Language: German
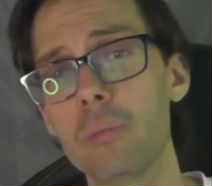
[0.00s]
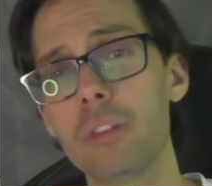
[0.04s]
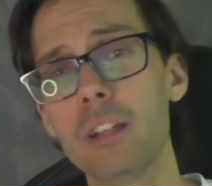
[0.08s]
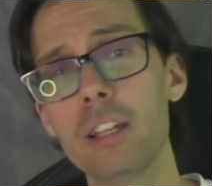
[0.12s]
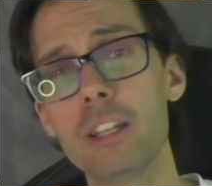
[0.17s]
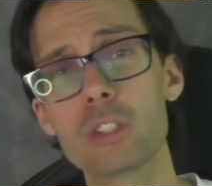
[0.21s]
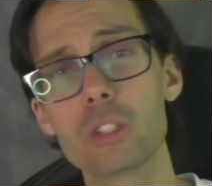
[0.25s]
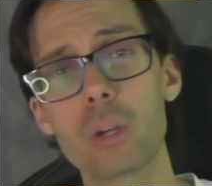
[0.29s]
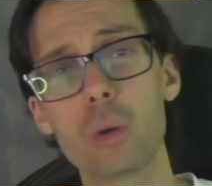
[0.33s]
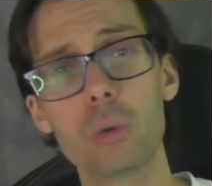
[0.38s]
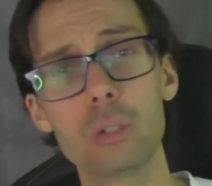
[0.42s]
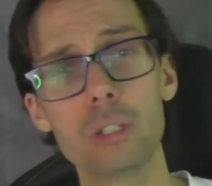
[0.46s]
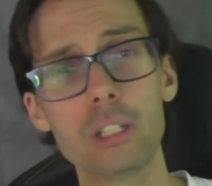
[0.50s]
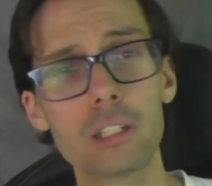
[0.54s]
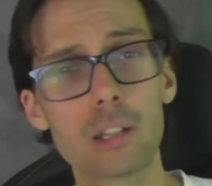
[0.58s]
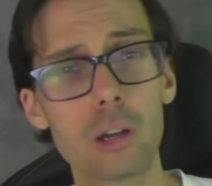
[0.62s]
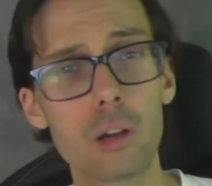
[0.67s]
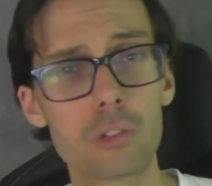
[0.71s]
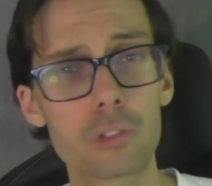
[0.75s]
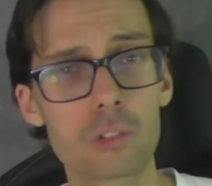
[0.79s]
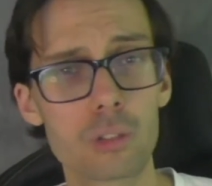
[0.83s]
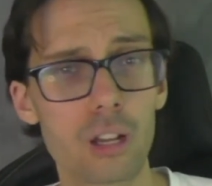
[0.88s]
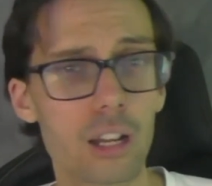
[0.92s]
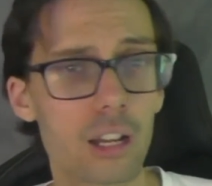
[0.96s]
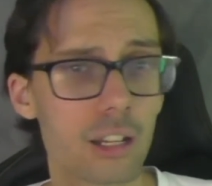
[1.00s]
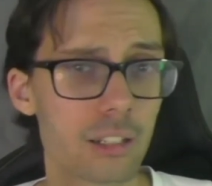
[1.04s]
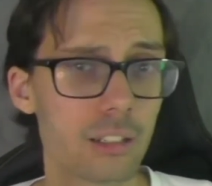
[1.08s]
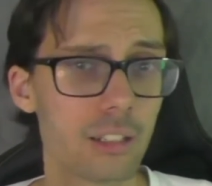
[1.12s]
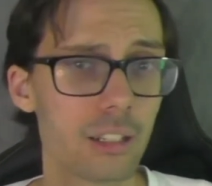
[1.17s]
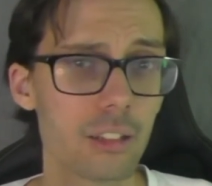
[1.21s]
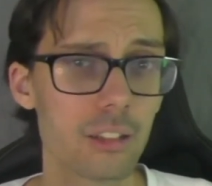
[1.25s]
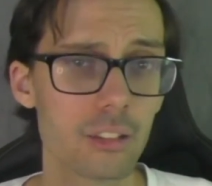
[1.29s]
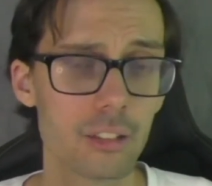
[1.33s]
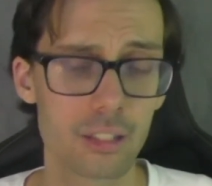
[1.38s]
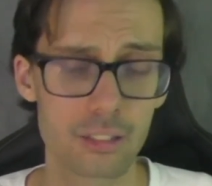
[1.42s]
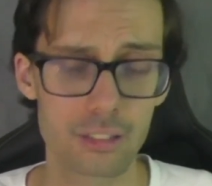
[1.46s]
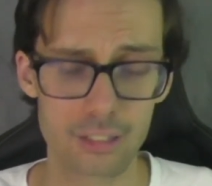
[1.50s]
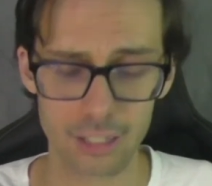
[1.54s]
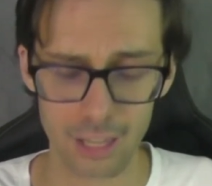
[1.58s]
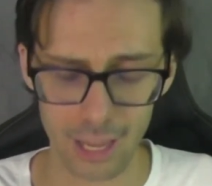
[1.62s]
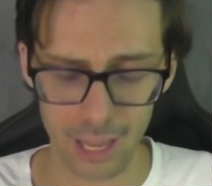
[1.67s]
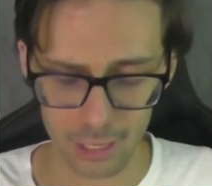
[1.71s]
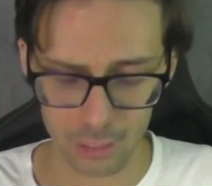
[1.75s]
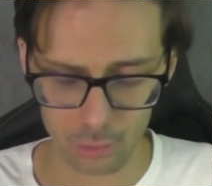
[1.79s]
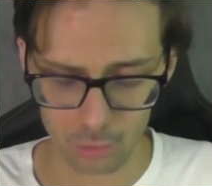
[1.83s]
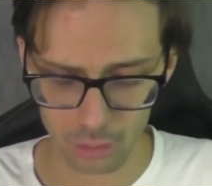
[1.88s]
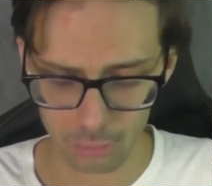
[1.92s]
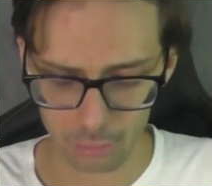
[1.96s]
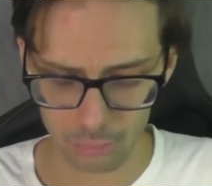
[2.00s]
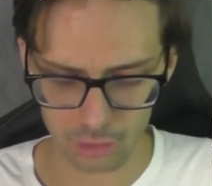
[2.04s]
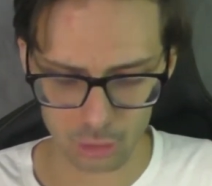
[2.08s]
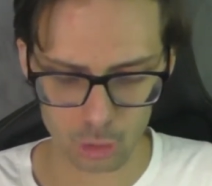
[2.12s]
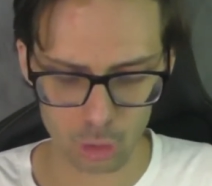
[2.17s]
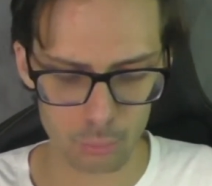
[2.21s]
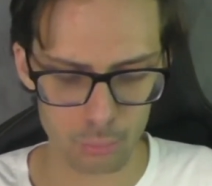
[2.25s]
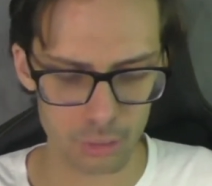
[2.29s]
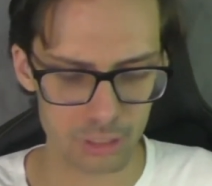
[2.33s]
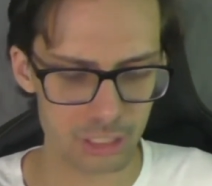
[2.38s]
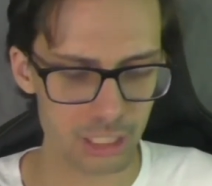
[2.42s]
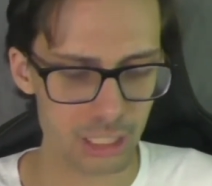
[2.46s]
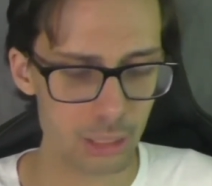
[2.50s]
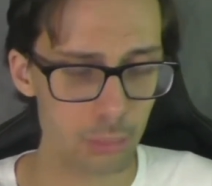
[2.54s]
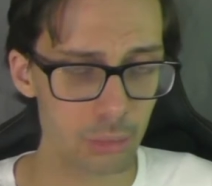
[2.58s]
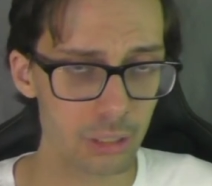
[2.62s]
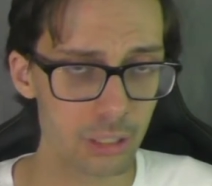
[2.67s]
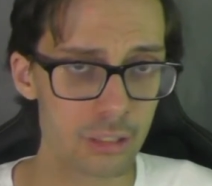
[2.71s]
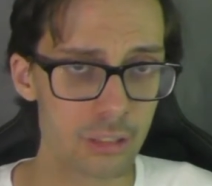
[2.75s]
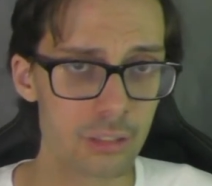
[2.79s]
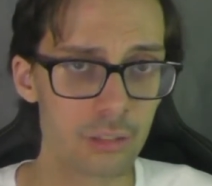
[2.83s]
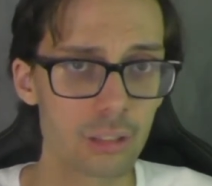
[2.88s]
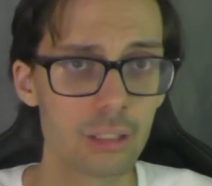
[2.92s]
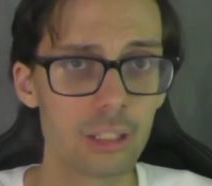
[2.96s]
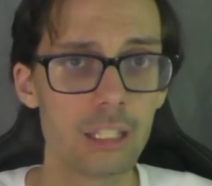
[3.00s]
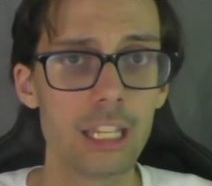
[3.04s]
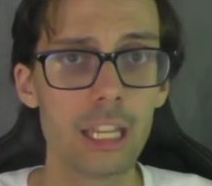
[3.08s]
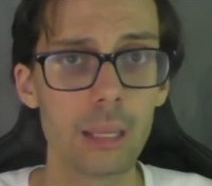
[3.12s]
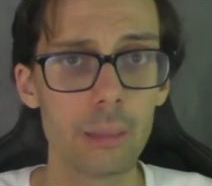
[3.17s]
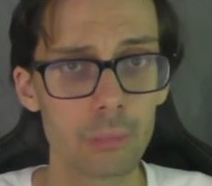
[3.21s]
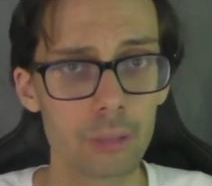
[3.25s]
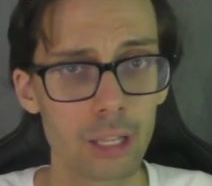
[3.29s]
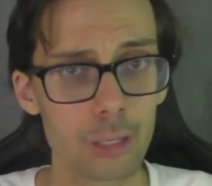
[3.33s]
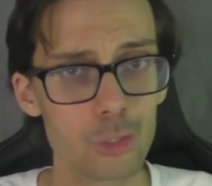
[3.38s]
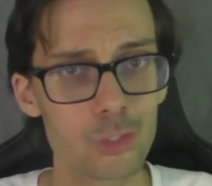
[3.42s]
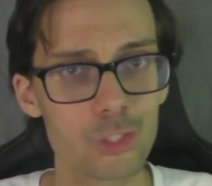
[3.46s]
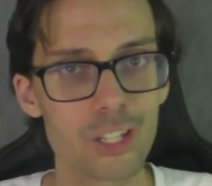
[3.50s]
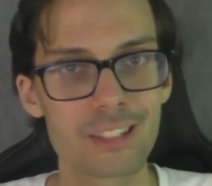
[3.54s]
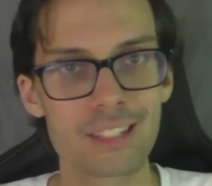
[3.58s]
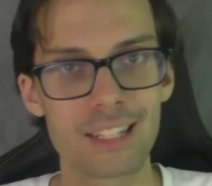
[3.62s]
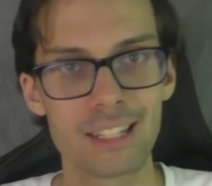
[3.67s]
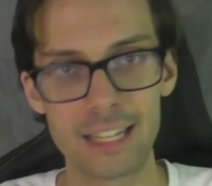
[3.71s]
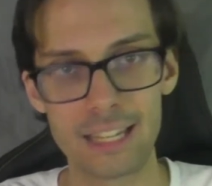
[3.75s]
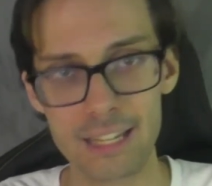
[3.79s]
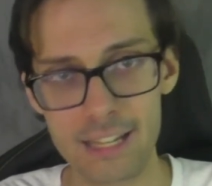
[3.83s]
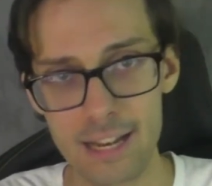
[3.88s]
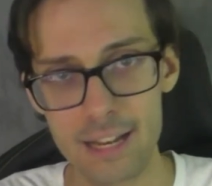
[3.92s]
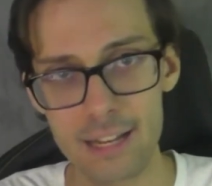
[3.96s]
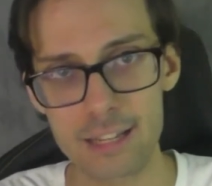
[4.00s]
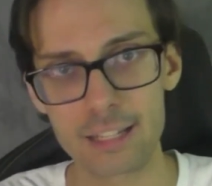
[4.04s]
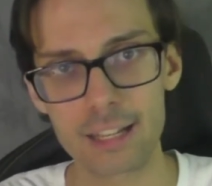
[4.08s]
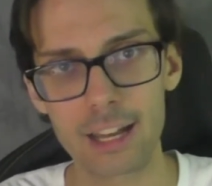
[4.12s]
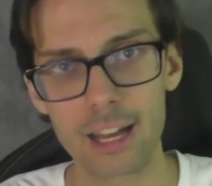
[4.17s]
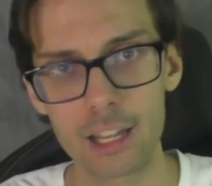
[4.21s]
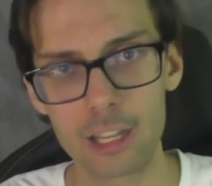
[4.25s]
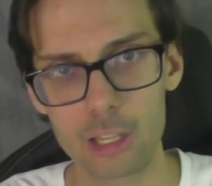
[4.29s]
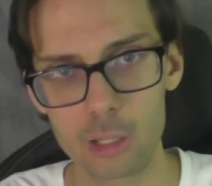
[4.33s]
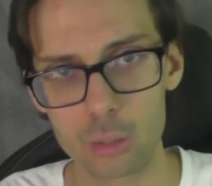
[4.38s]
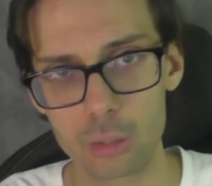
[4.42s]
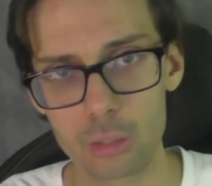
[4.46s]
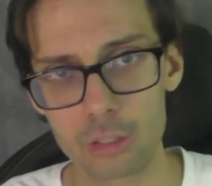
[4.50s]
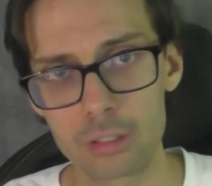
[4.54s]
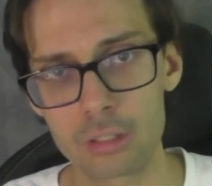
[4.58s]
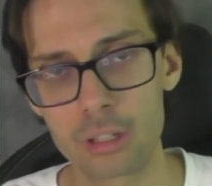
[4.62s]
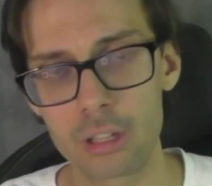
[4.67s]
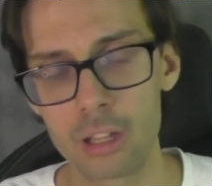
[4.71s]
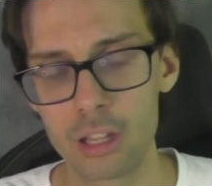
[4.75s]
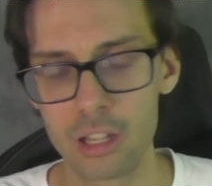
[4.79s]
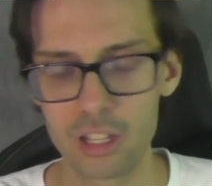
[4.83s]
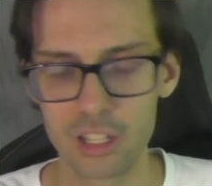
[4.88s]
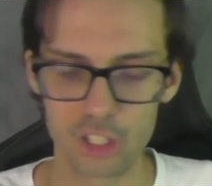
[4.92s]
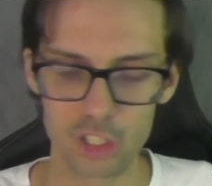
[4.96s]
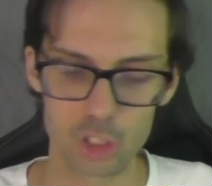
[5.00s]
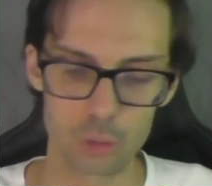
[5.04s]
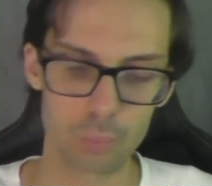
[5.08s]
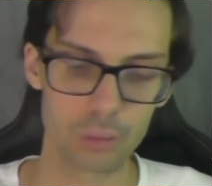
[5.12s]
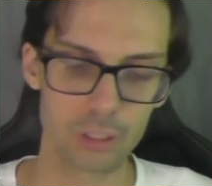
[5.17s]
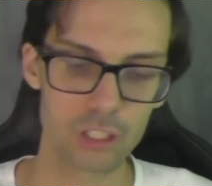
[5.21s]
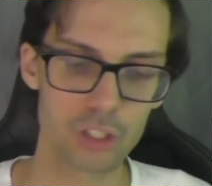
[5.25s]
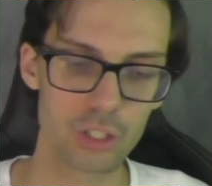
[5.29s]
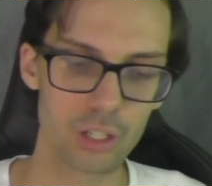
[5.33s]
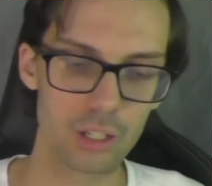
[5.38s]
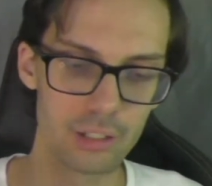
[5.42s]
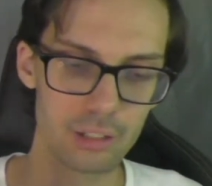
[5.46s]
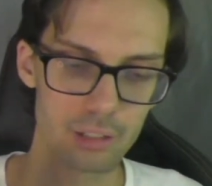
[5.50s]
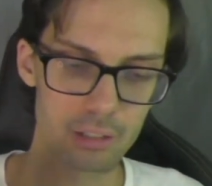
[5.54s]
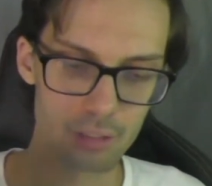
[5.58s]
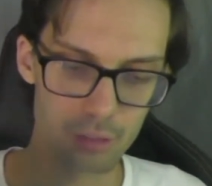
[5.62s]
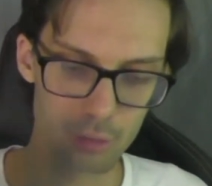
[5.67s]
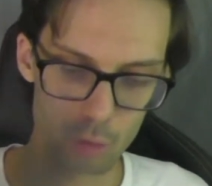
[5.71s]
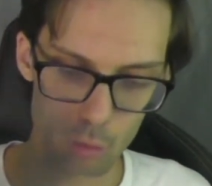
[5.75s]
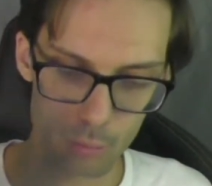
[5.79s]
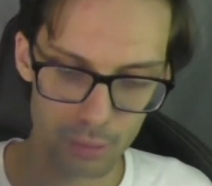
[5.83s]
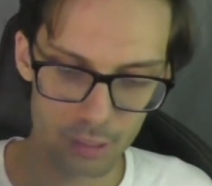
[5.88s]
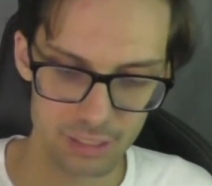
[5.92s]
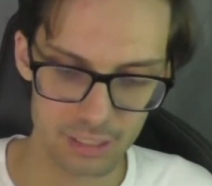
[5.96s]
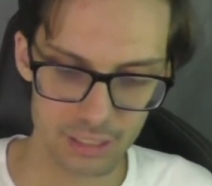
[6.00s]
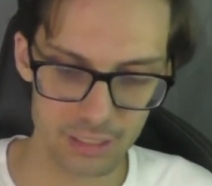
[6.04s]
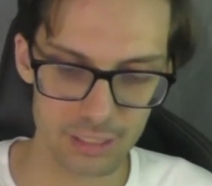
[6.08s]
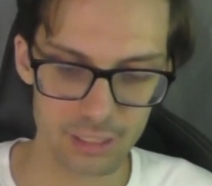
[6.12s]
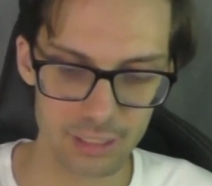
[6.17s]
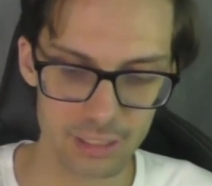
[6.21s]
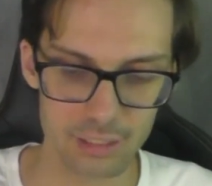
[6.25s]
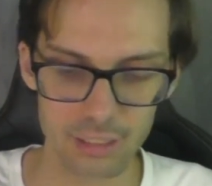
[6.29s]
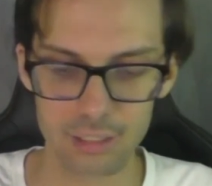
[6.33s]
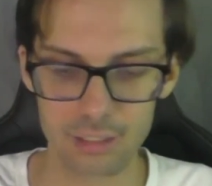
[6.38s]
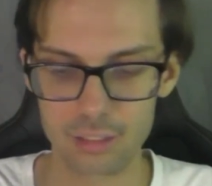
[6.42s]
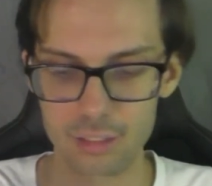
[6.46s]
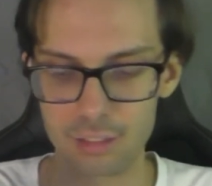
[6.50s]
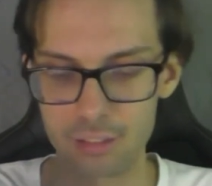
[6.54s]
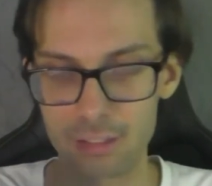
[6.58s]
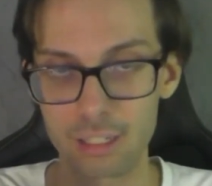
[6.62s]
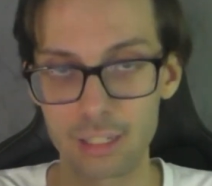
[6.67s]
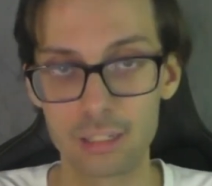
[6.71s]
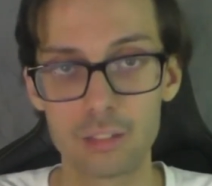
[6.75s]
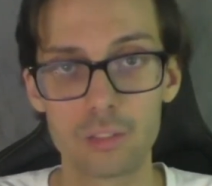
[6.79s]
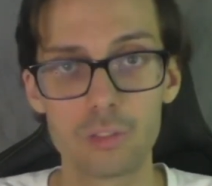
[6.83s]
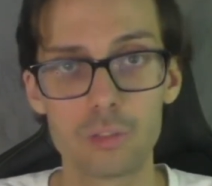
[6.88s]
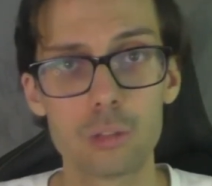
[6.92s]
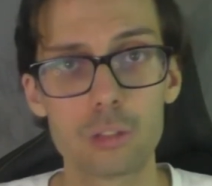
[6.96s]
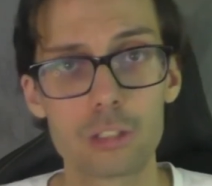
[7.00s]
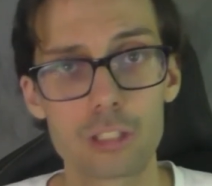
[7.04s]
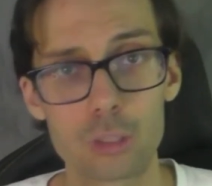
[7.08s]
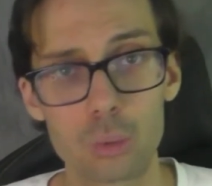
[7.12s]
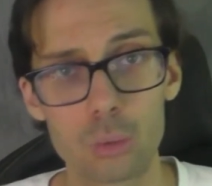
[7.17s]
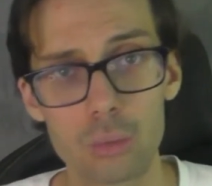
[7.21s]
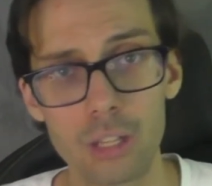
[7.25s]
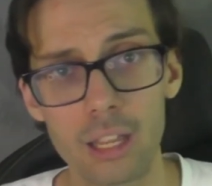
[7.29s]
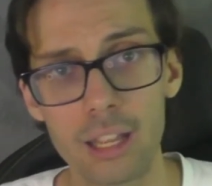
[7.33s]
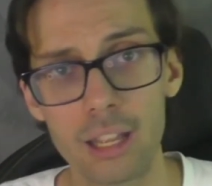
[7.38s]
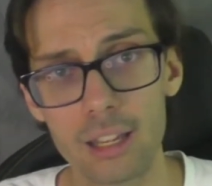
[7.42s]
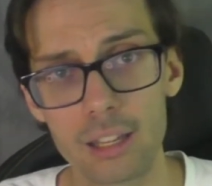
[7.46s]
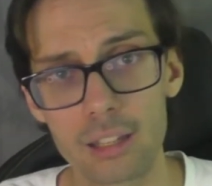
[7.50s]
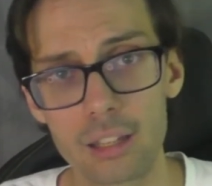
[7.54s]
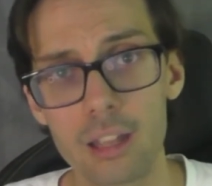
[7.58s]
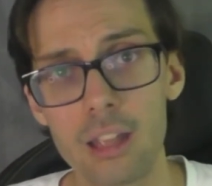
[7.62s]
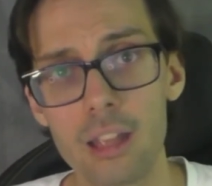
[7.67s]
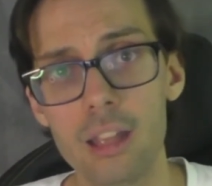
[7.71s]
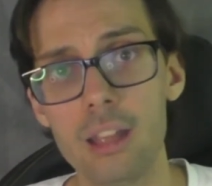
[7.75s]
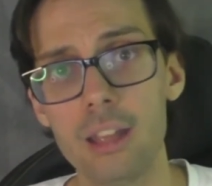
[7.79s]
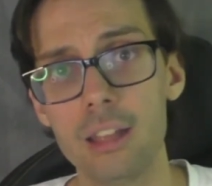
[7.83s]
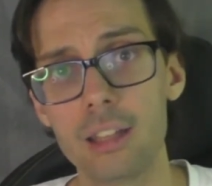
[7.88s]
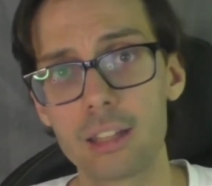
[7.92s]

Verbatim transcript: empfehle ich auch hier darauf zu achten, dass das Radio damit kompatibel ist, eben dadurch, dass es ein Internetradio ist sprich halt übers Internet seine Funktion erhält,